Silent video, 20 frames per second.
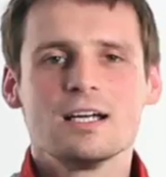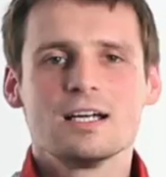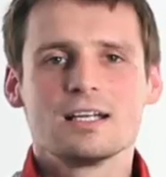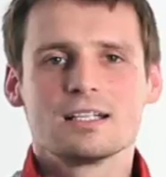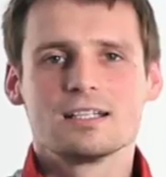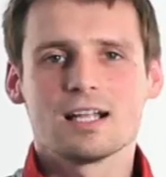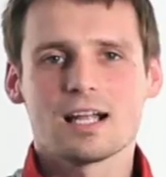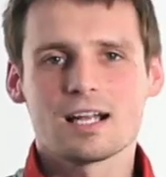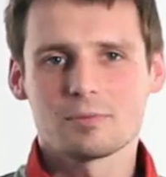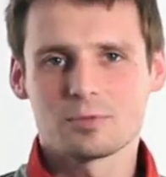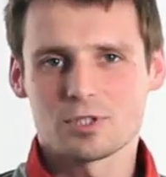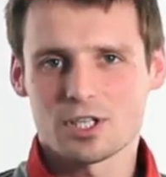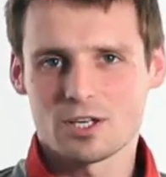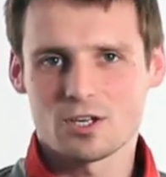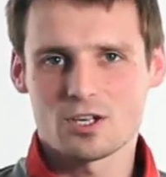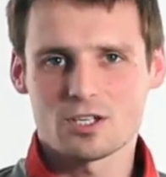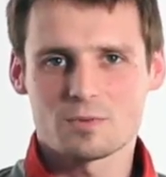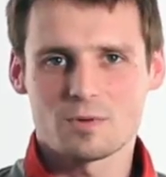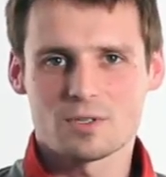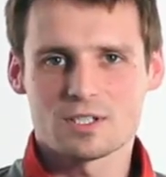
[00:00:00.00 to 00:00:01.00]
dla lepszego
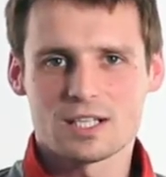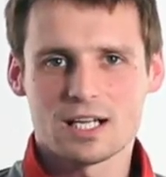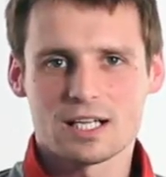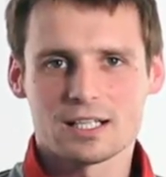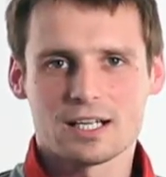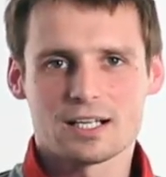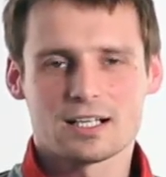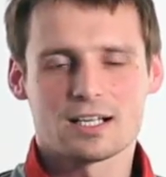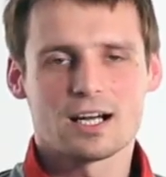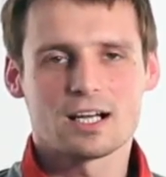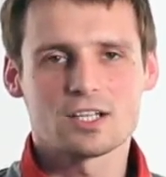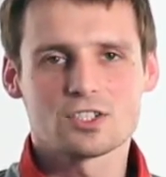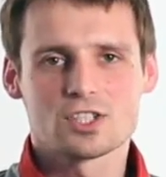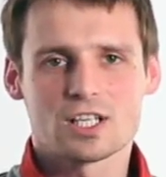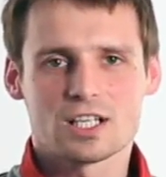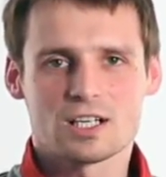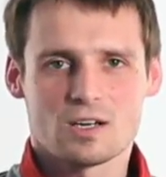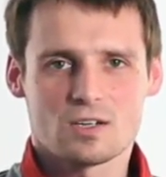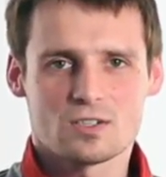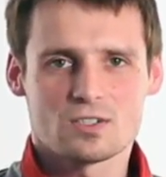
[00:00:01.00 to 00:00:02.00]
rozpoznania każda
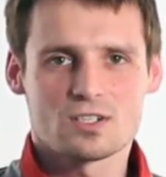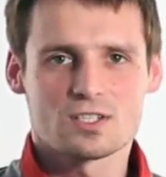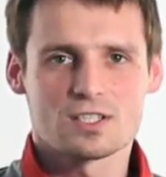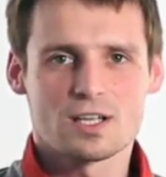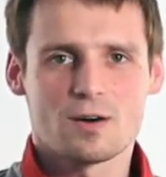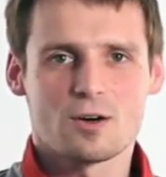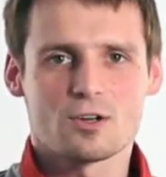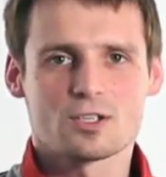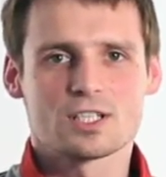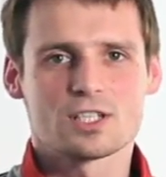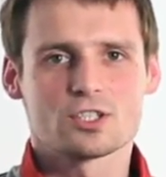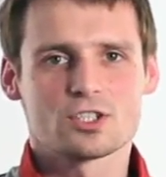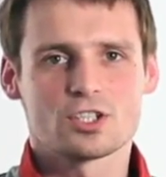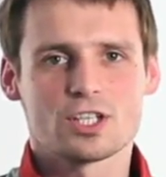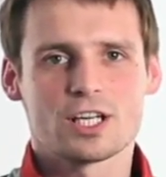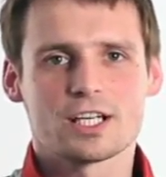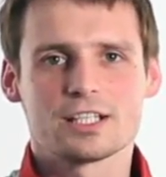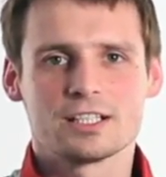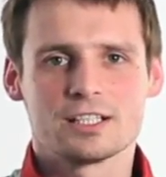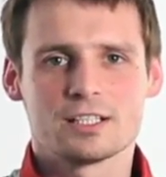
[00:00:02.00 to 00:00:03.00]
kość została oznaczona
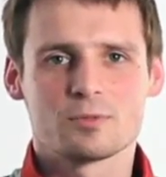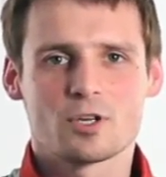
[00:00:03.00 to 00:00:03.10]
innym